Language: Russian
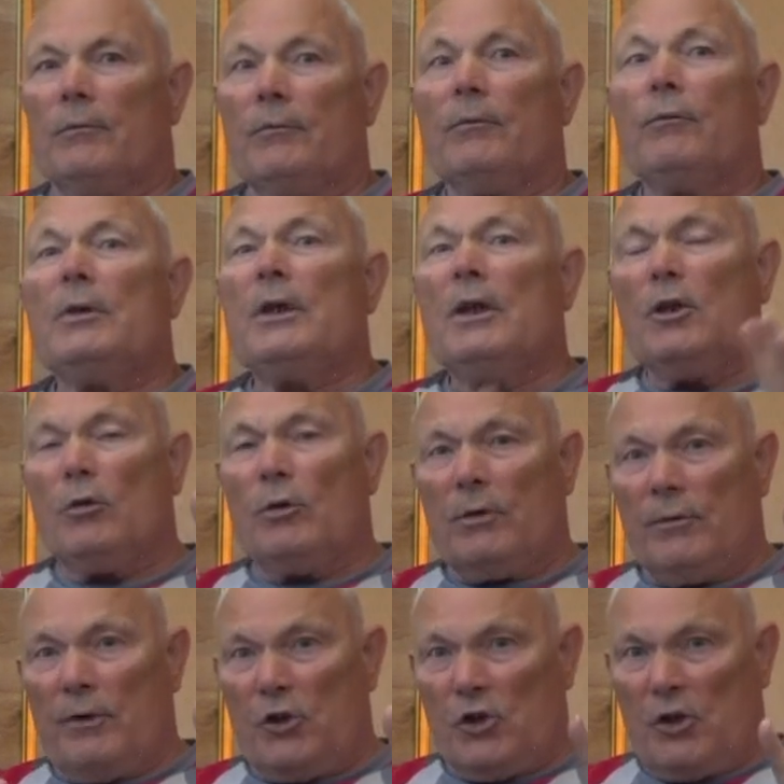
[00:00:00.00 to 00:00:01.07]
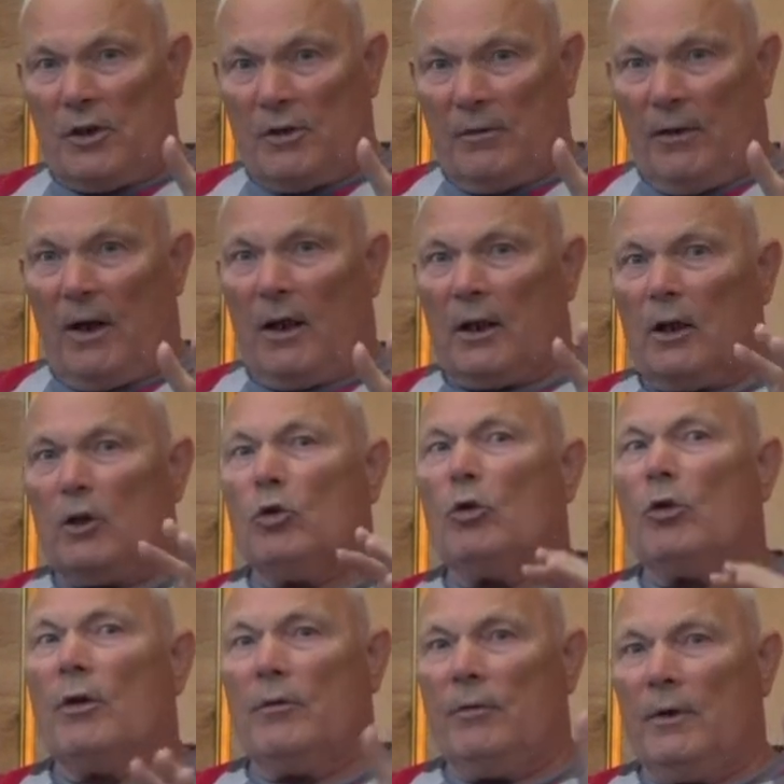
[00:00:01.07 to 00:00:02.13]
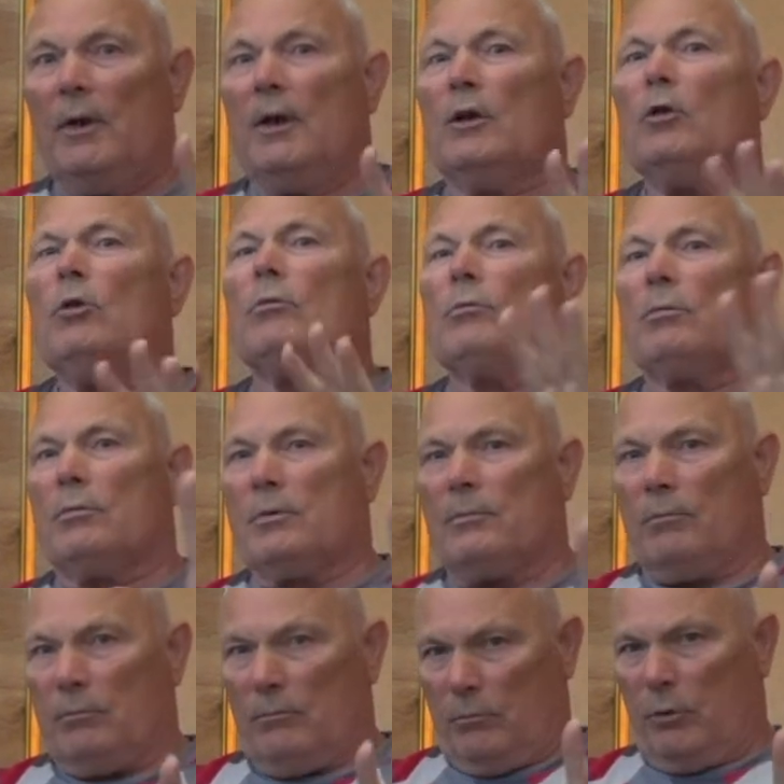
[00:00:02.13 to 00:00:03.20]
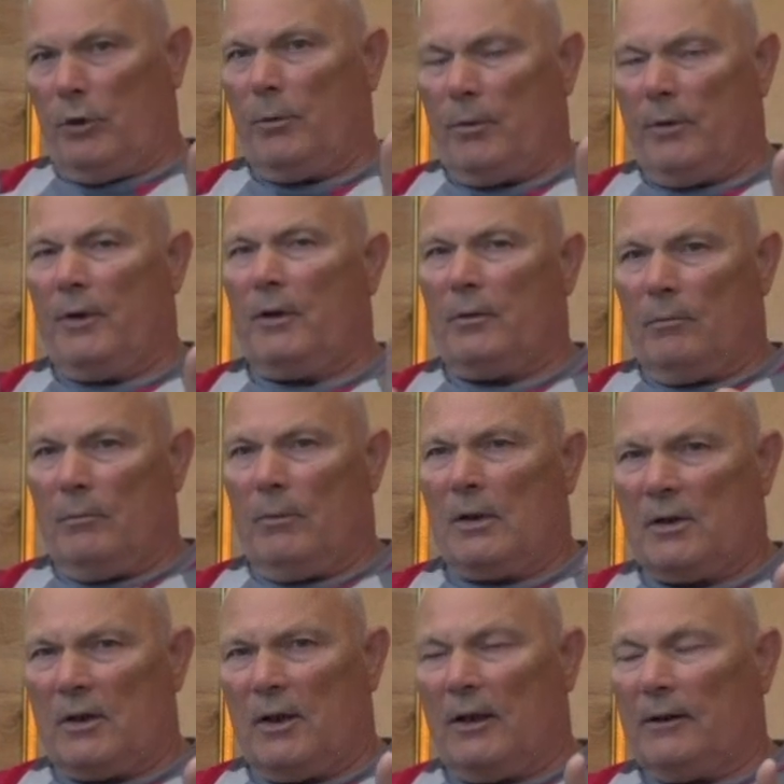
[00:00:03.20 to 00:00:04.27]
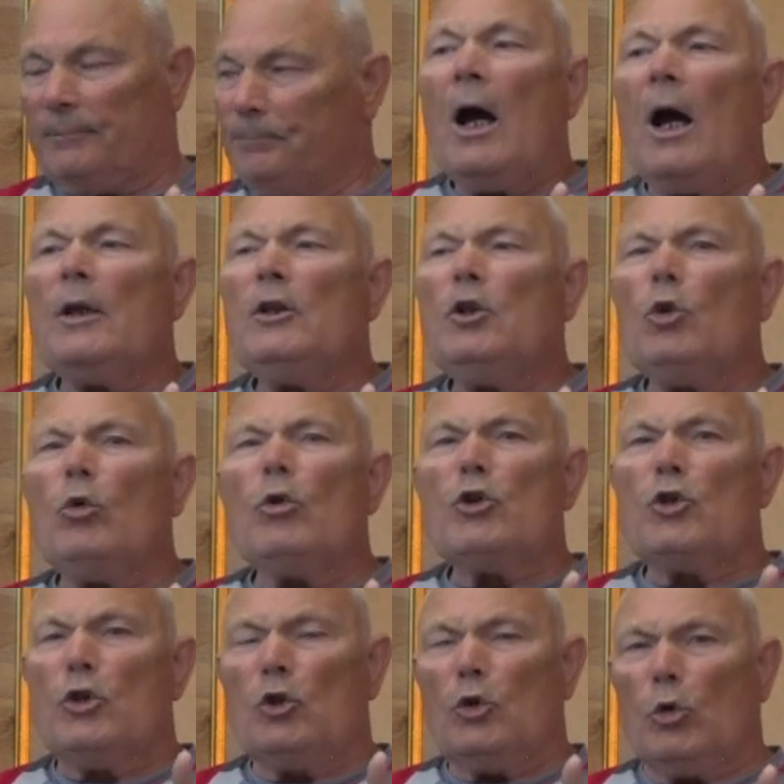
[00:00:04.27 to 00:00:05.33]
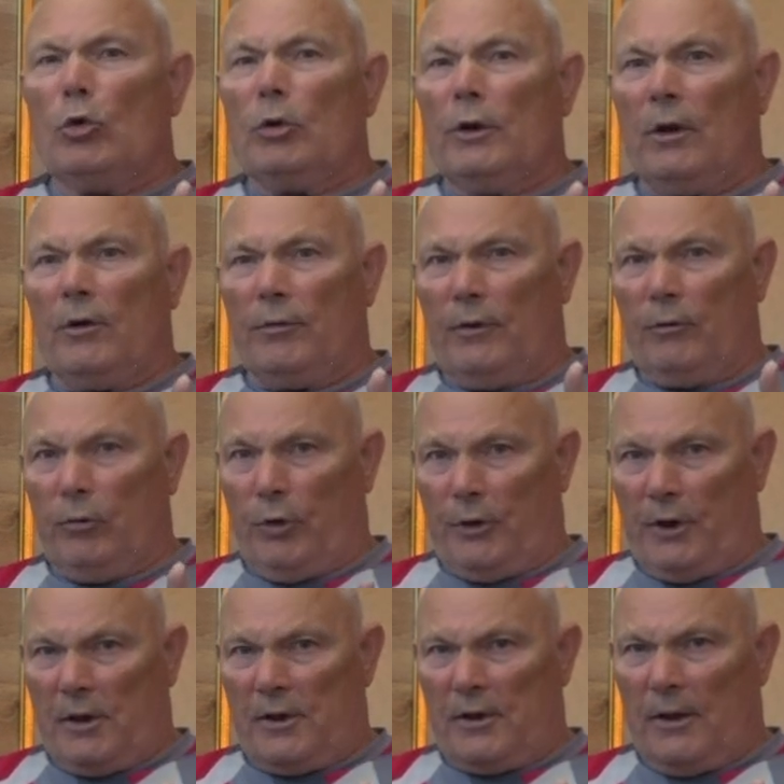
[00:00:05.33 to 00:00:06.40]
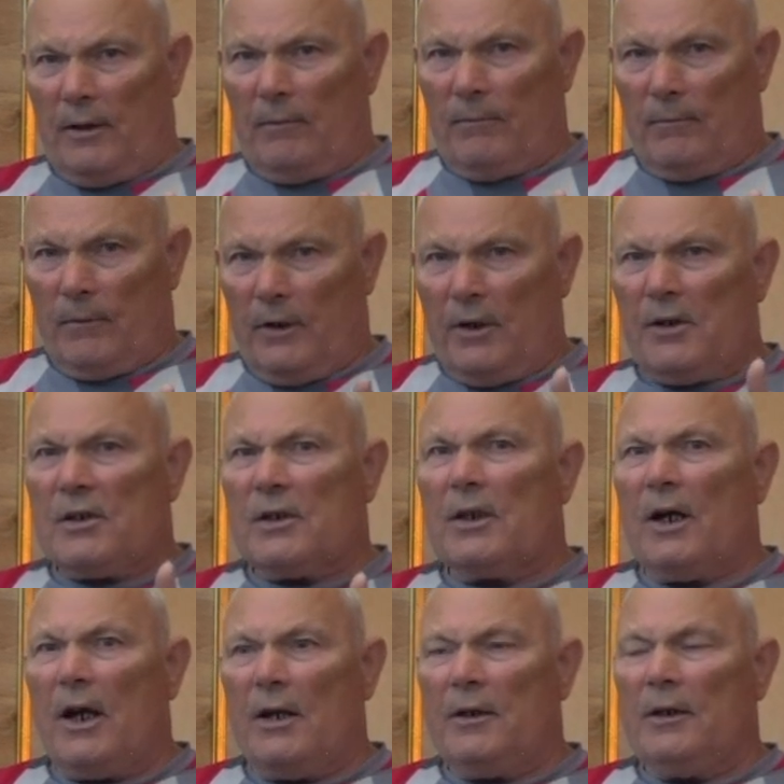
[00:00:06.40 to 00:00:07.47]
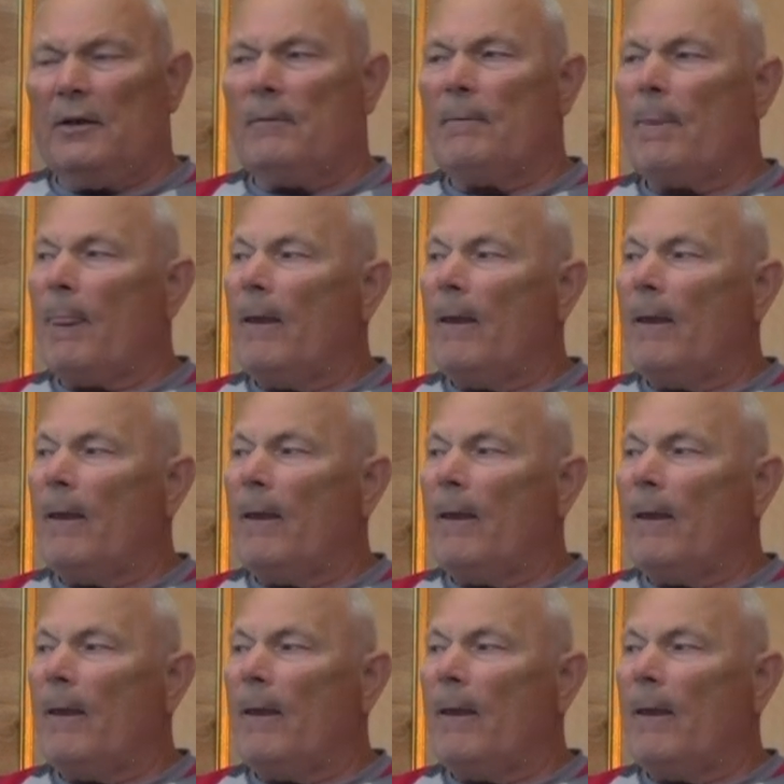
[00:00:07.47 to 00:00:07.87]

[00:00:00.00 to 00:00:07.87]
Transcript: Вот эти вот вещества, которые вели, ну, будем говорить, масла, они очень трудно выводятся из тканей.